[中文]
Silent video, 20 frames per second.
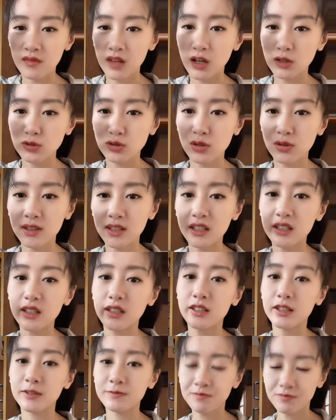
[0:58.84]
然后酸酸甜
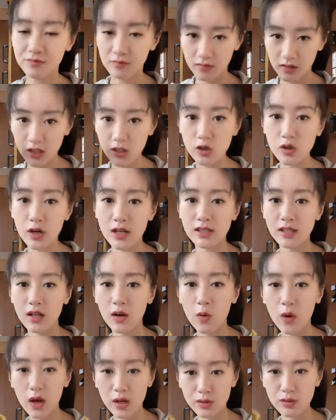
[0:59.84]
甜的，应该是软
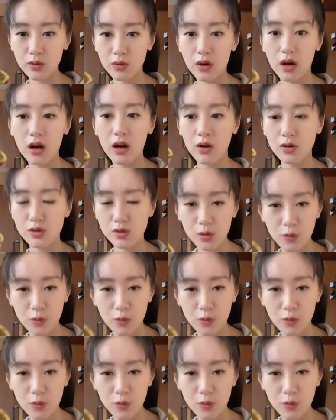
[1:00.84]
化血管血